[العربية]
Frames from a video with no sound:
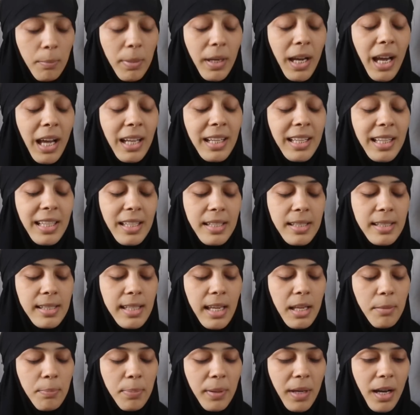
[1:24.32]
بيخلي
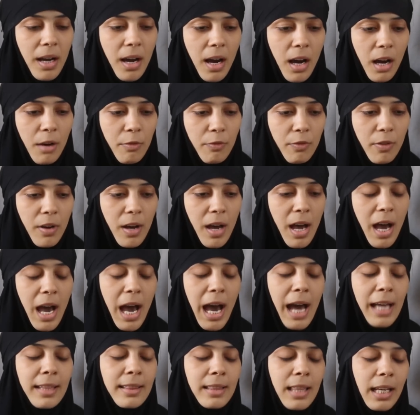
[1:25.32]
انسان بخاف
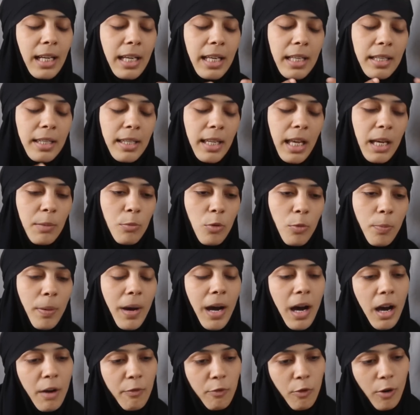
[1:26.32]
حتى كناموا
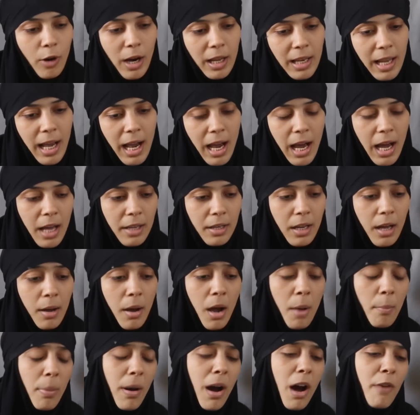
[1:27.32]
بخافوا على حالنا
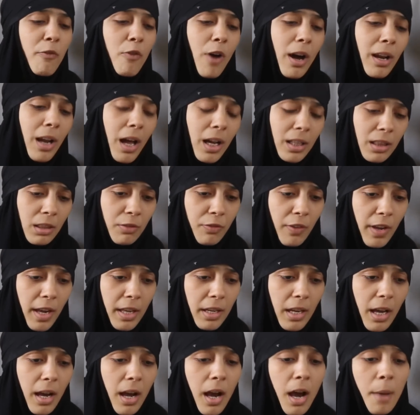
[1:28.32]
بخافوا على
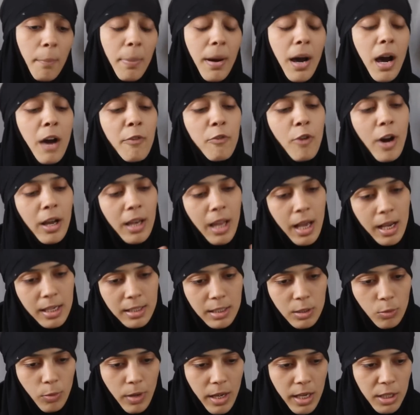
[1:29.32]
اطفالنا بخافوا على
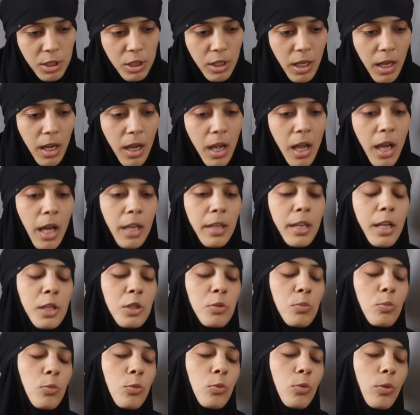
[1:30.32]
ازواجنا
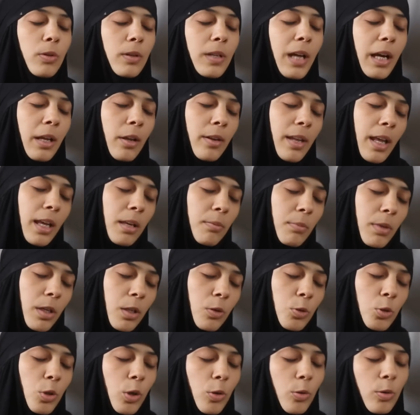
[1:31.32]
نجموا نحن
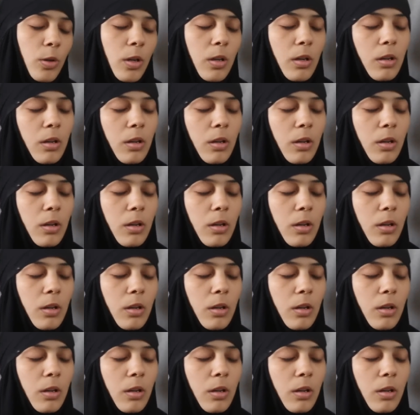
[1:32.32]
نايمين جو